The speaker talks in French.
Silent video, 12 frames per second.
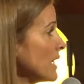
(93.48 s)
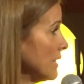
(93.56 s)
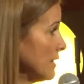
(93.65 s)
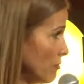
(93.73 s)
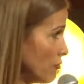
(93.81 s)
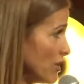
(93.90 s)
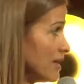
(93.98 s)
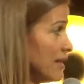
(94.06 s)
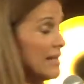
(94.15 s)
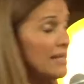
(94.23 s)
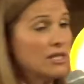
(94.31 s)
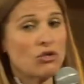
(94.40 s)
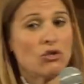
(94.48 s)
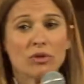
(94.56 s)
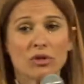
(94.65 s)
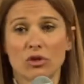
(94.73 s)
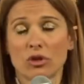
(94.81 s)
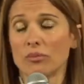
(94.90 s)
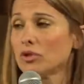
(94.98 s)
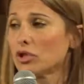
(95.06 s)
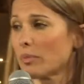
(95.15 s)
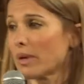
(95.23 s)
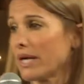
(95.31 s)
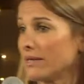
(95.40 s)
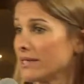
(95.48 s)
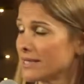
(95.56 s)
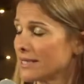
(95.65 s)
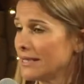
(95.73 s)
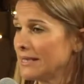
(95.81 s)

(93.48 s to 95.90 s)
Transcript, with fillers: Des fois, il y en a qui se demandent comment je prêche.